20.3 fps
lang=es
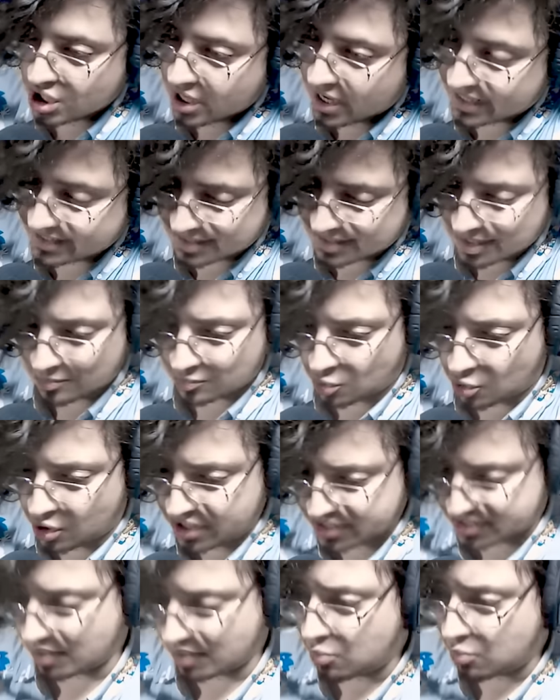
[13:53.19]
Estaba con
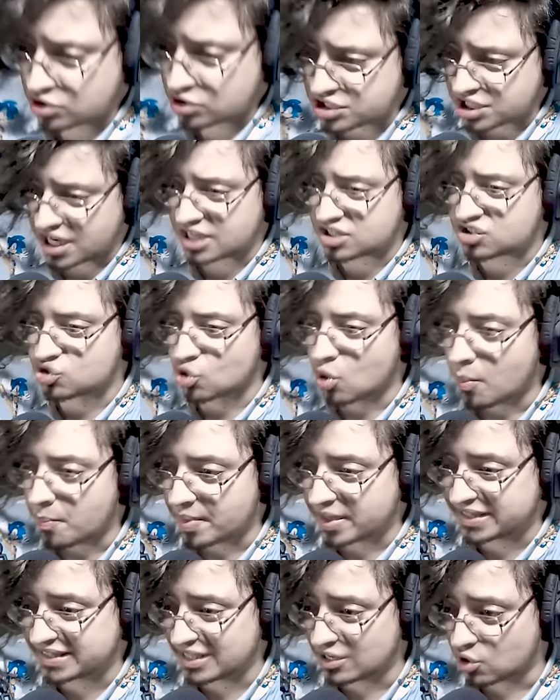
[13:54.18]
esta música
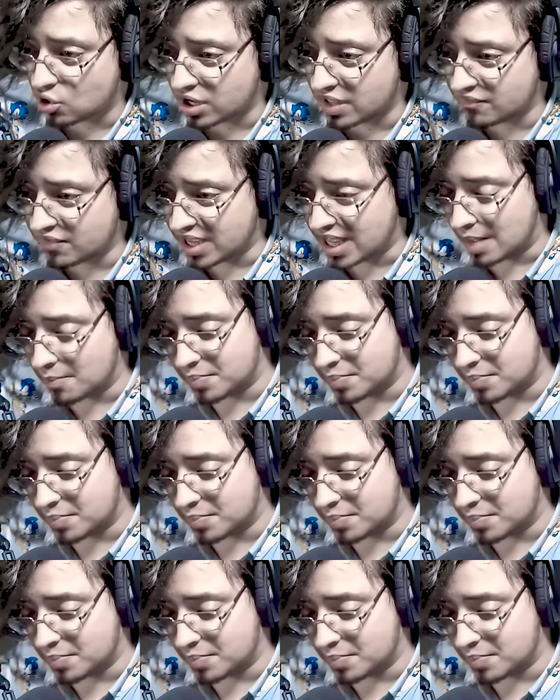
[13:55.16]
súper terrorífica,